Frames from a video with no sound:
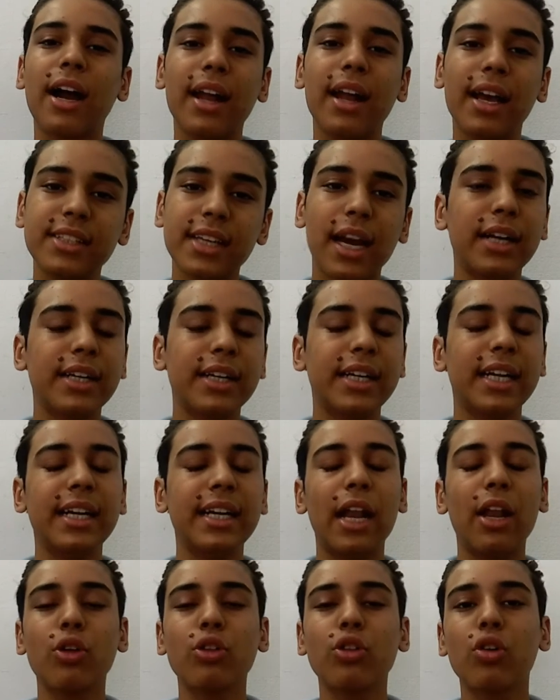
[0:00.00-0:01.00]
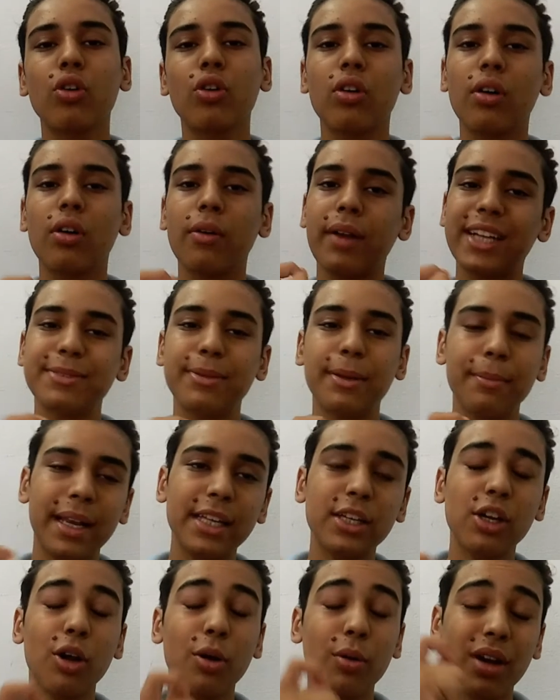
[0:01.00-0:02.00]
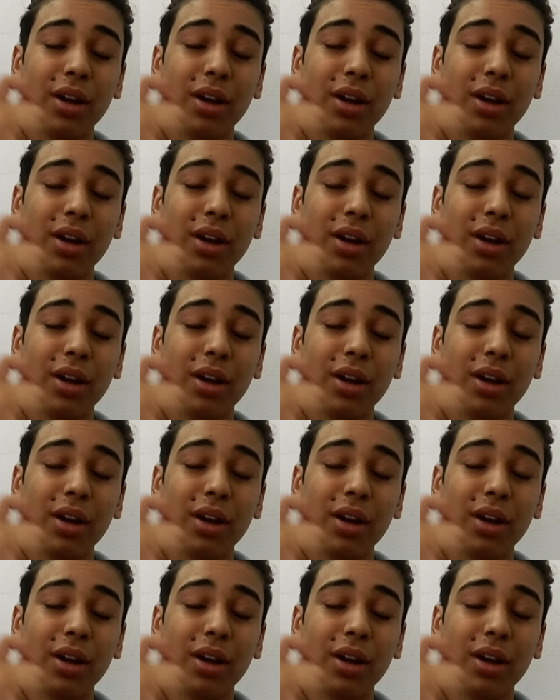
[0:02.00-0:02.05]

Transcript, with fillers: अगर अच्छा कंटेंट डालोगे तो रेस्पेक्ट मिलेगी